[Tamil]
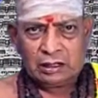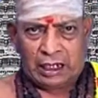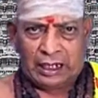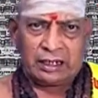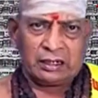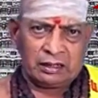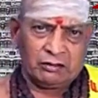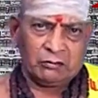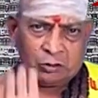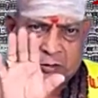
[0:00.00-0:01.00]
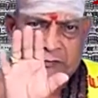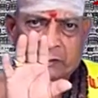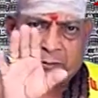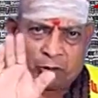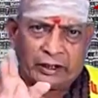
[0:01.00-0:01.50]
காரணம்
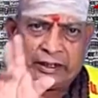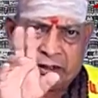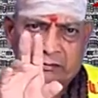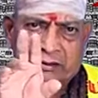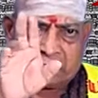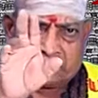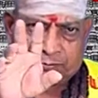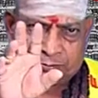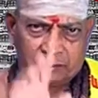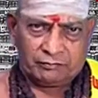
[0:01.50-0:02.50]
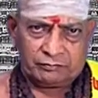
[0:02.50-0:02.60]
ஒருவர் பொறை இருவர் நட்பு